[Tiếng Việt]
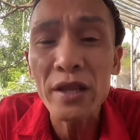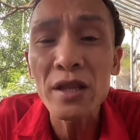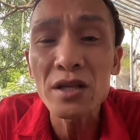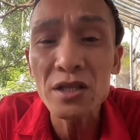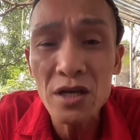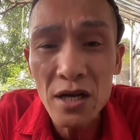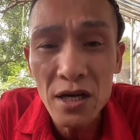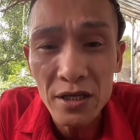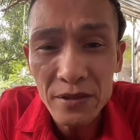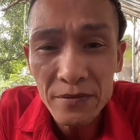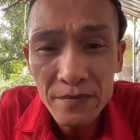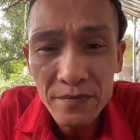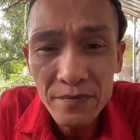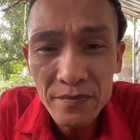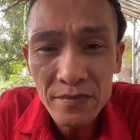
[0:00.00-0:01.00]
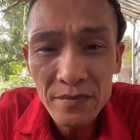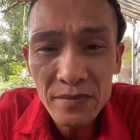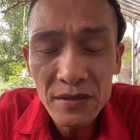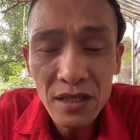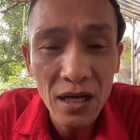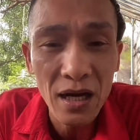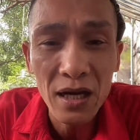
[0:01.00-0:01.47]
nó đánh tao chưa
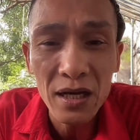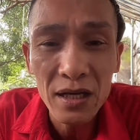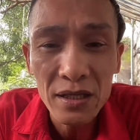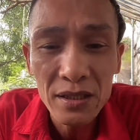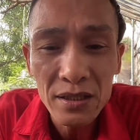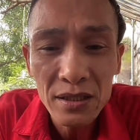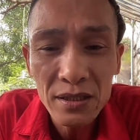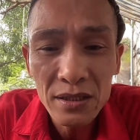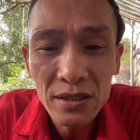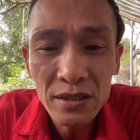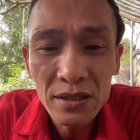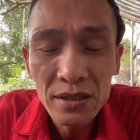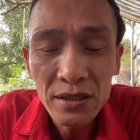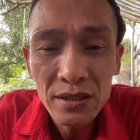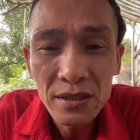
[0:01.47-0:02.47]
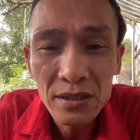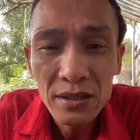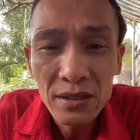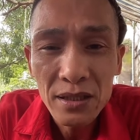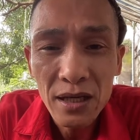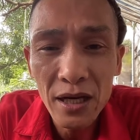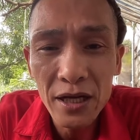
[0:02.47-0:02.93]
hả
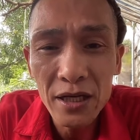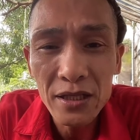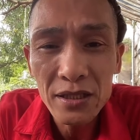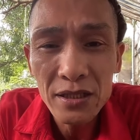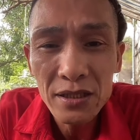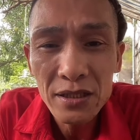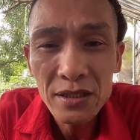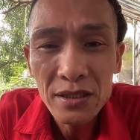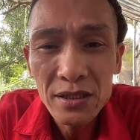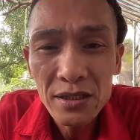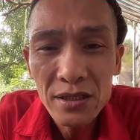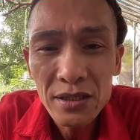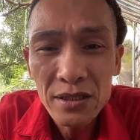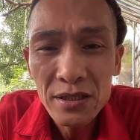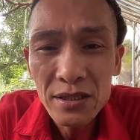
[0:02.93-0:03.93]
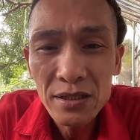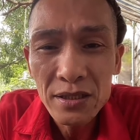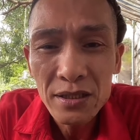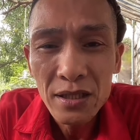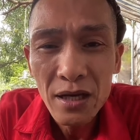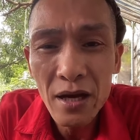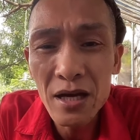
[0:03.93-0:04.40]
hả
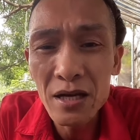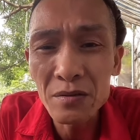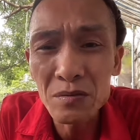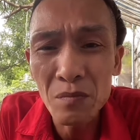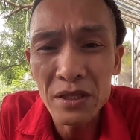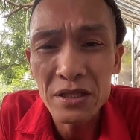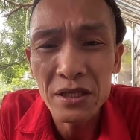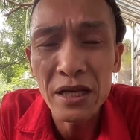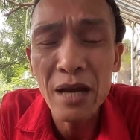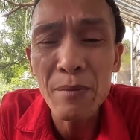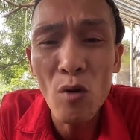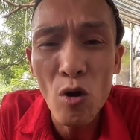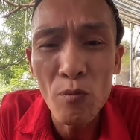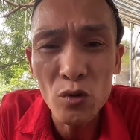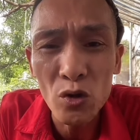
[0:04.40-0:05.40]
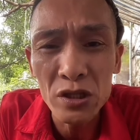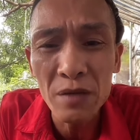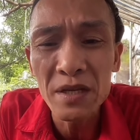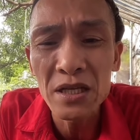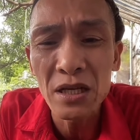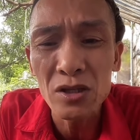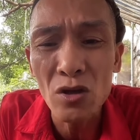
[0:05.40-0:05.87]
hay là mày chỉ nghe mồm thôi
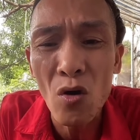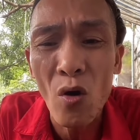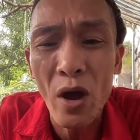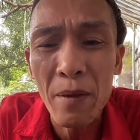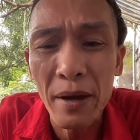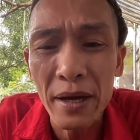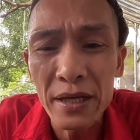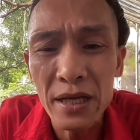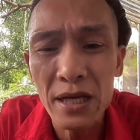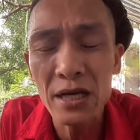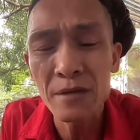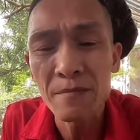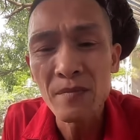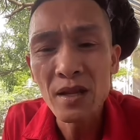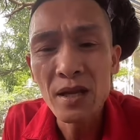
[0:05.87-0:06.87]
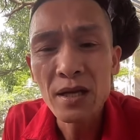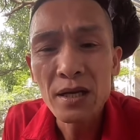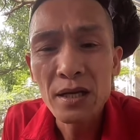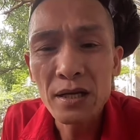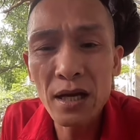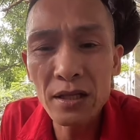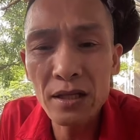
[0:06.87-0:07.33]
thế bây giờ tao hỏi mày nhá
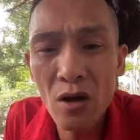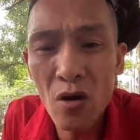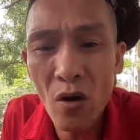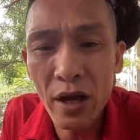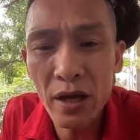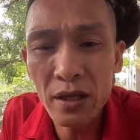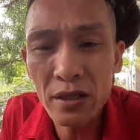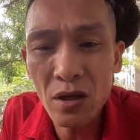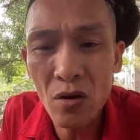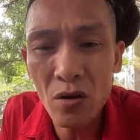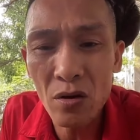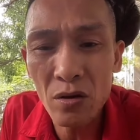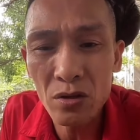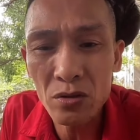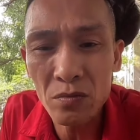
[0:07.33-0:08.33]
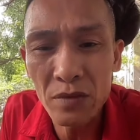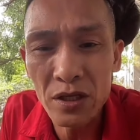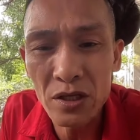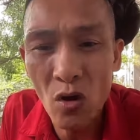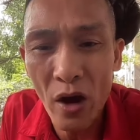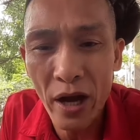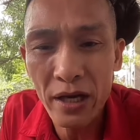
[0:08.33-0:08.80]
đây tao hỏi tao à,
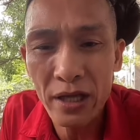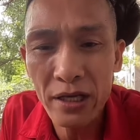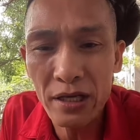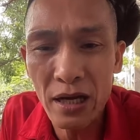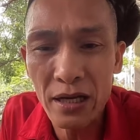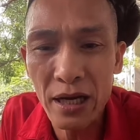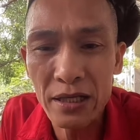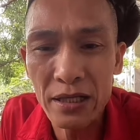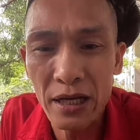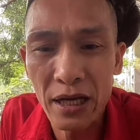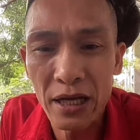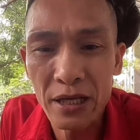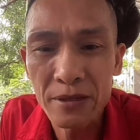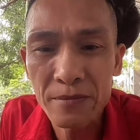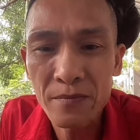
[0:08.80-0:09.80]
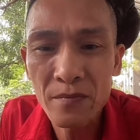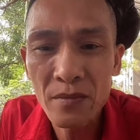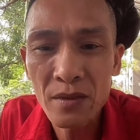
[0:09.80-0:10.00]
mình hỏi lại cái thằng này như này này